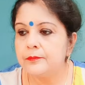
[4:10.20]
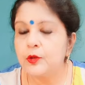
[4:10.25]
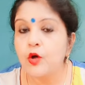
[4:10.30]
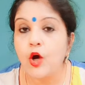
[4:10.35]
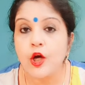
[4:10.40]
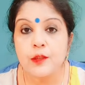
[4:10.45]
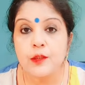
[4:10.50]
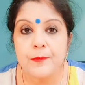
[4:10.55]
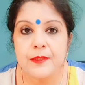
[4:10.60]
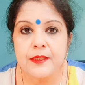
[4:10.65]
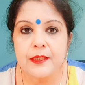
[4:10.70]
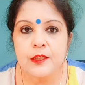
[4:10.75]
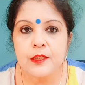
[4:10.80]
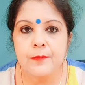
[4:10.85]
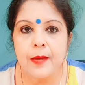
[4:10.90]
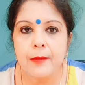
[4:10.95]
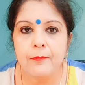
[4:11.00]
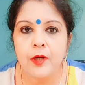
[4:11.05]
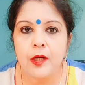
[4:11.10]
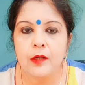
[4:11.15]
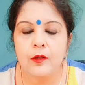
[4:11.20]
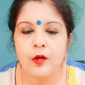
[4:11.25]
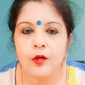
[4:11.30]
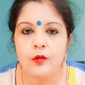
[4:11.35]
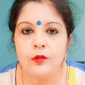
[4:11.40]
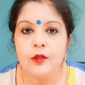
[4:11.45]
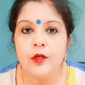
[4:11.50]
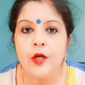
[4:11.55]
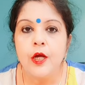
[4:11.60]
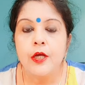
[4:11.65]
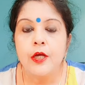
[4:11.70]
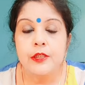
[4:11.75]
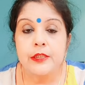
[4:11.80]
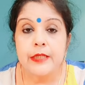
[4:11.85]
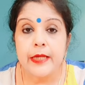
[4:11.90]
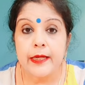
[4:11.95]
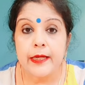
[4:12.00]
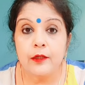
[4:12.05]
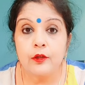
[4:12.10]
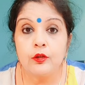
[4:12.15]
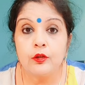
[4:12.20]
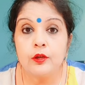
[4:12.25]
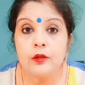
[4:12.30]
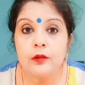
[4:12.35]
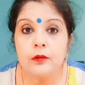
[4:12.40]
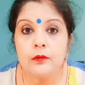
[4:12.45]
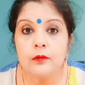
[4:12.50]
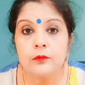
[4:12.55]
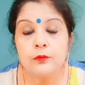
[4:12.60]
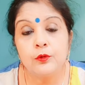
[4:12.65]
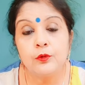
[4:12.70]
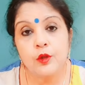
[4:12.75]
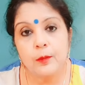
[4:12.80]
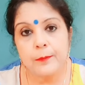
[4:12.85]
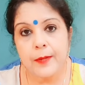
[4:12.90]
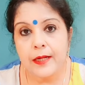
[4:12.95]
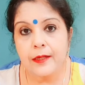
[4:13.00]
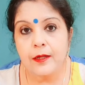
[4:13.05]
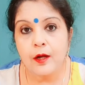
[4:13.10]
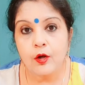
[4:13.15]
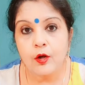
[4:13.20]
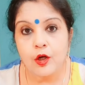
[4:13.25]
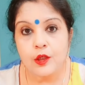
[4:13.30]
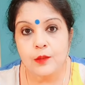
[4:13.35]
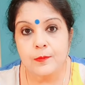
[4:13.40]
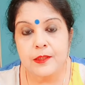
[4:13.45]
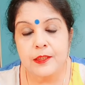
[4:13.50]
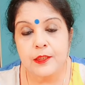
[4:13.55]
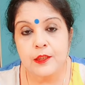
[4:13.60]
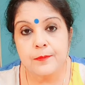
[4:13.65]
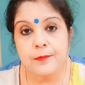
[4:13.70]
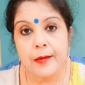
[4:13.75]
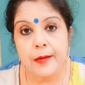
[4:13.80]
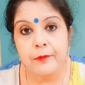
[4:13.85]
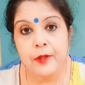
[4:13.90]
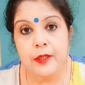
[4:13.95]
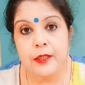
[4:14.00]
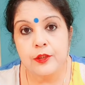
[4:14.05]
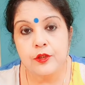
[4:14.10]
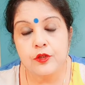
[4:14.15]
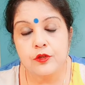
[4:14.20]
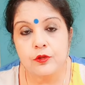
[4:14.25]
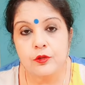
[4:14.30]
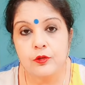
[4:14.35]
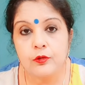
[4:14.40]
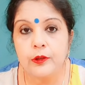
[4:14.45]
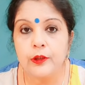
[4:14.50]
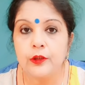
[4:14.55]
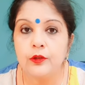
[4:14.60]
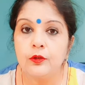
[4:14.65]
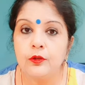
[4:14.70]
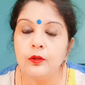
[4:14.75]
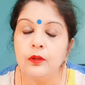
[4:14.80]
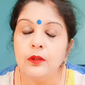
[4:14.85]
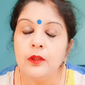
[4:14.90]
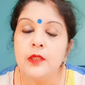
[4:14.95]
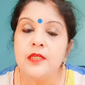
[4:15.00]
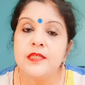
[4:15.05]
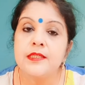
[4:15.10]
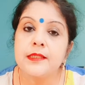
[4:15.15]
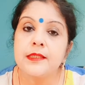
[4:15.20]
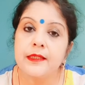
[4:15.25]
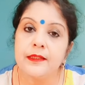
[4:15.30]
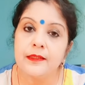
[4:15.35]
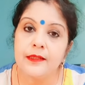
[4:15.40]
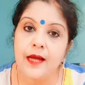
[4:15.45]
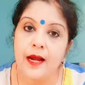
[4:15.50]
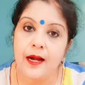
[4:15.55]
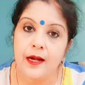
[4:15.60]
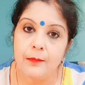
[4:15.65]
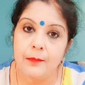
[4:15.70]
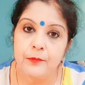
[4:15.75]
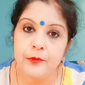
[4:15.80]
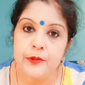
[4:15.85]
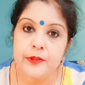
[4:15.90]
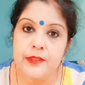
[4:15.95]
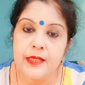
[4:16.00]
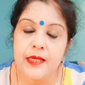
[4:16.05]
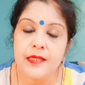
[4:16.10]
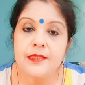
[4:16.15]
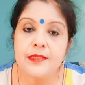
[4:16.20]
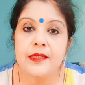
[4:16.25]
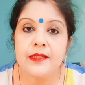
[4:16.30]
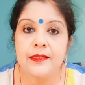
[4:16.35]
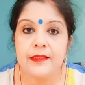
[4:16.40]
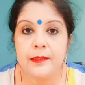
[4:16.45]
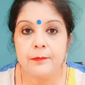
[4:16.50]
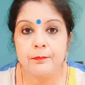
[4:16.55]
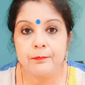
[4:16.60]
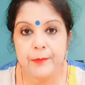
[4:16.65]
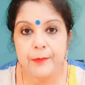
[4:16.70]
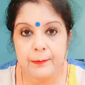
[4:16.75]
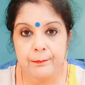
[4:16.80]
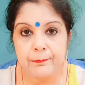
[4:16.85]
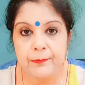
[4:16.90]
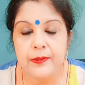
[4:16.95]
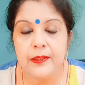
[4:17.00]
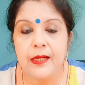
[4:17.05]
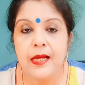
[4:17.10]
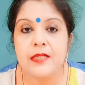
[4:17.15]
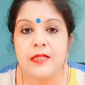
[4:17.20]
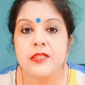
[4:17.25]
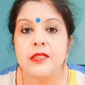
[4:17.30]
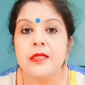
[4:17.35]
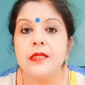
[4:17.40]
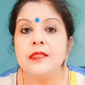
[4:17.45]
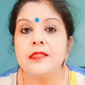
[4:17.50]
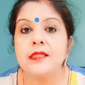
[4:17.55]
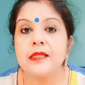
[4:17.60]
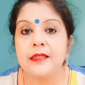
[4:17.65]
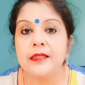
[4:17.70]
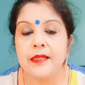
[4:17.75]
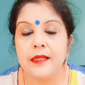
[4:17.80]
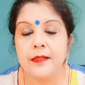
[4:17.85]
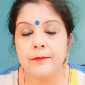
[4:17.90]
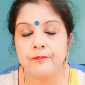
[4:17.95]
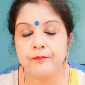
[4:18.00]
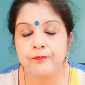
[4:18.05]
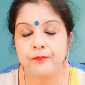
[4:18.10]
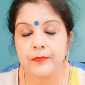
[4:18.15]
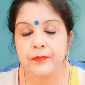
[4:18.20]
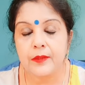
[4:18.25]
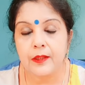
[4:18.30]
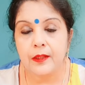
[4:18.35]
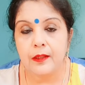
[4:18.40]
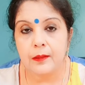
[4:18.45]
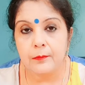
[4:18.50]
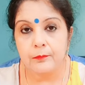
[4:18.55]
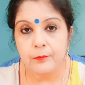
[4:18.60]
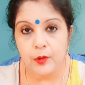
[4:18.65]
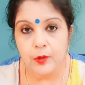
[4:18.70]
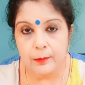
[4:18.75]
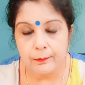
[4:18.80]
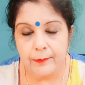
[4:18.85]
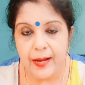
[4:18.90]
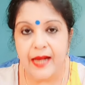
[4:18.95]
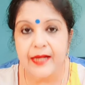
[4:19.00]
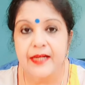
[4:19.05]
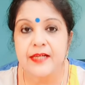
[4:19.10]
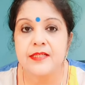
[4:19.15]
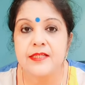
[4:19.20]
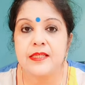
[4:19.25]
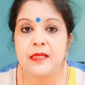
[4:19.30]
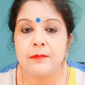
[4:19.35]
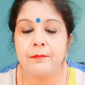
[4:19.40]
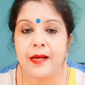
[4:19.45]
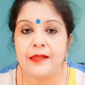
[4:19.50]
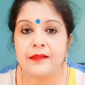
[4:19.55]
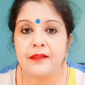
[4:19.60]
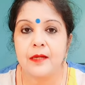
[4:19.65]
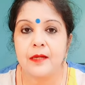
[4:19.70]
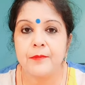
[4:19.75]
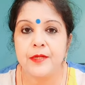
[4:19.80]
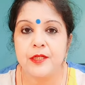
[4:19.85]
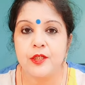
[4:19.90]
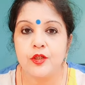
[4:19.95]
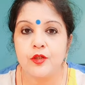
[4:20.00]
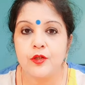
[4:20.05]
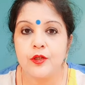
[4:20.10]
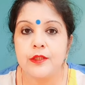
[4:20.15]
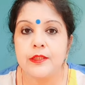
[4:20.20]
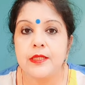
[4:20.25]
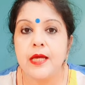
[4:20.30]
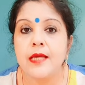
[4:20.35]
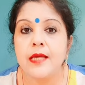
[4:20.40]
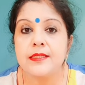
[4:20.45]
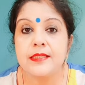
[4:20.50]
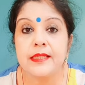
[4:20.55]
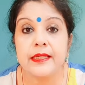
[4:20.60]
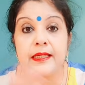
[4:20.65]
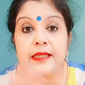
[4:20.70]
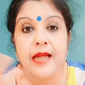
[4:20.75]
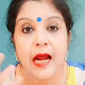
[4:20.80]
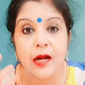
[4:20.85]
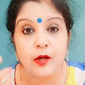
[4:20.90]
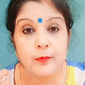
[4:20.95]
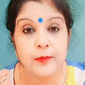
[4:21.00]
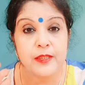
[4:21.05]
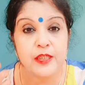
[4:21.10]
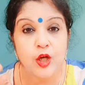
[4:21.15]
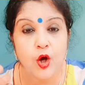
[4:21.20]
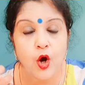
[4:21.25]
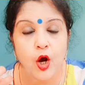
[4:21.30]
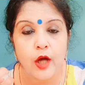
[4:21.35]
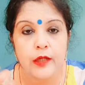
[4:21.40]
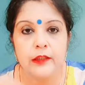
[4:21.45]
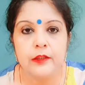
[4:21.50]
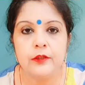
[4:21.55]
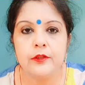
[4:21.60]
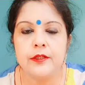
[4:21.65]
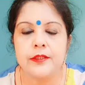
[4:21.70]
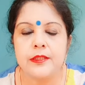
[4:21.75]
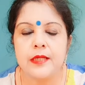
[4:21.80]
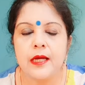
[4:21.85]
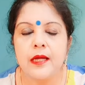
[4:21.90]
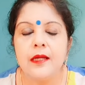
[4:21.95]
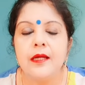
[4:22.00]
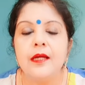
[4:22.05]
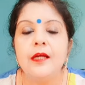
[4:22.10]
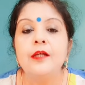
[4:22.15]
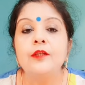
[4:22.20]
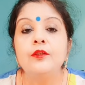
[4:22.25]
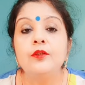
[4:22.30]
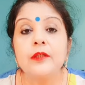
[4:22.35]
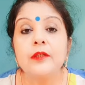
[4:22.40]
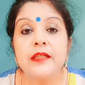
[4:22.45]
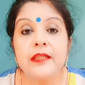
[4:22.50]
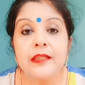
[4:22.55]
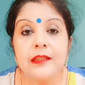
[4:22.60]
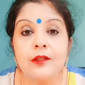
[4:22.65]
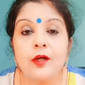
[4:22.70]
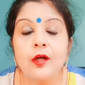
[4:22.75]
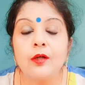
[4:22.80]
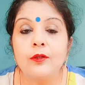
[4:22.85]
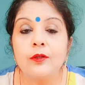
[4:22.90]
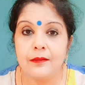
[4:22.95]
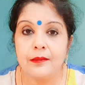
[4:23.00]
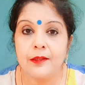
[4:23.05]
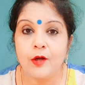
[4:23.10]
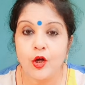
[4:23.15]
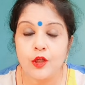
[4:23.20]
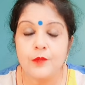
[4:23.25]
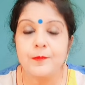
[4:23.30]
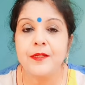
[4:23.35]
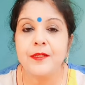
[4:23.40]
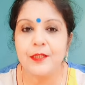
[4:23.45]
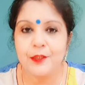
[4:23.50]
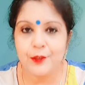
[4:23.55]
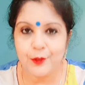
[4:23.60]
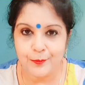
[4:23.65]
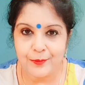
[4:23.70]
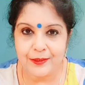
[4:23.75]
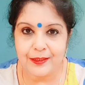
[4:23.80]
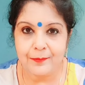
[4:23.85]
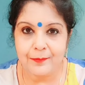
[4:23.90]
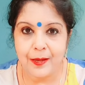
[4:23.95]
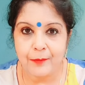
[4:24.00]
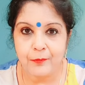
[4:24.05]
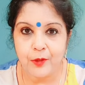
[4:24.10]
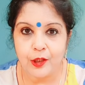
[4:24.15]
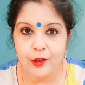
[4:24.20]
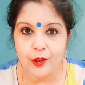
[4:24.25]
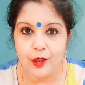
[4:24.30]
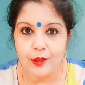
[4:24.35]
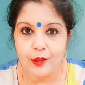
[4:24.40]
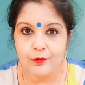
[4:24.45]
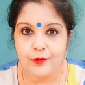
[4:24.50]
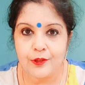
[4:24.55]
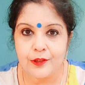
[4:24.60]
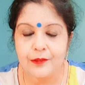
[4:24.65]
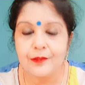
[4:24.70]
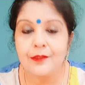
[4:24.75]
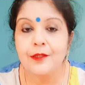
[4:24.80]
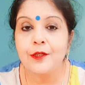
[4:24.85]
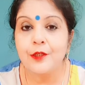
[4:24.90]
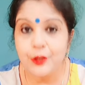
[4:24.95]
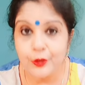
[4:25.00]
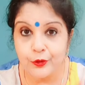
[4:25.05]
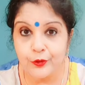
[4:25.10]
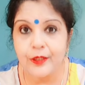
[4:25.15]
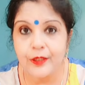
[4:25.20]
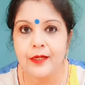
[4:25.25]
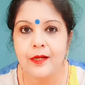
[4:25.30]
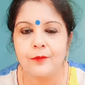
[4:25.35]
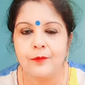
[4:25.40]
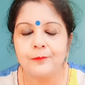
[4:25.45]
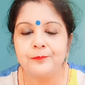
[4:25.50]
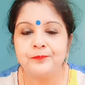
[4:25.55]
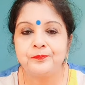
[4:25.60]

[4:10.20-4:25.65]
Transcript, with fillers: কসমেটিক্স ব্যবহার করো সেগুলো উল্টোপাল্টা কসমেটিক্স ব্যবহারের জন্য কিন্তু স্কিন খারাপ হয়ে যায় স্কিনে পিম্পল আসে স্কিনে ব্ল্যাকহেডসের মাত্রা বেশি হয়ে যায় স্কিন আরও বেশি অয়েলি হয়ে যায় তো কি ধরনের কসমেটিক্স তোমাদের ব্যবহার করা উচিত শুনে নাও